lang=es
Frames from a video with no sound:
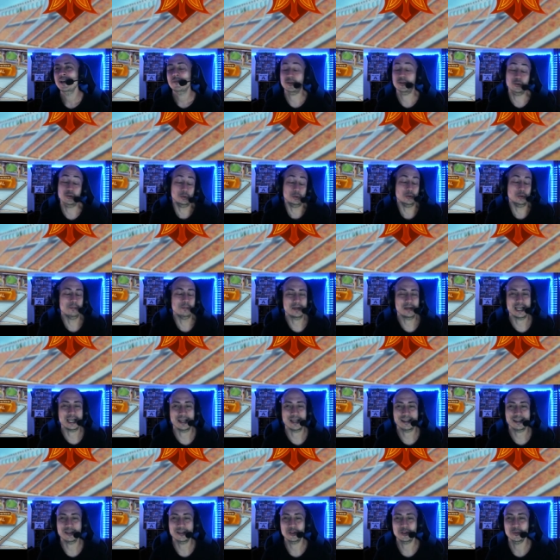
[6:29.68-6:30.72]
YouTube cada
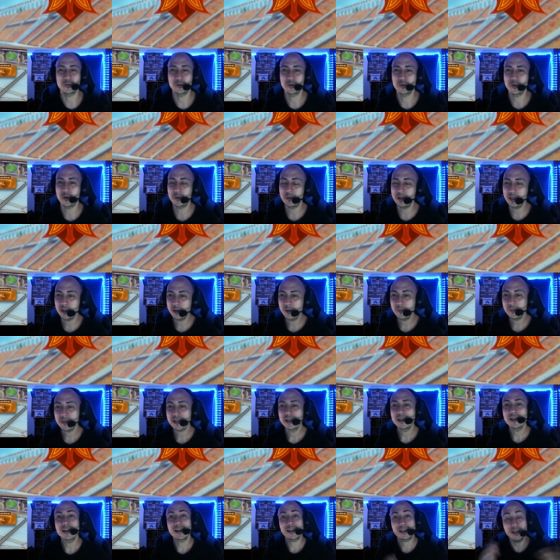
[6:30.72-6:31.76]
que subo un nuevo vídeo,
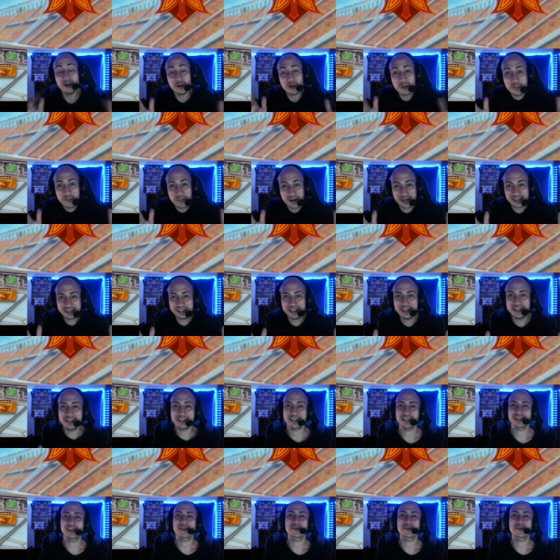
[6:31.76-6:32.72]
que lo compartáis el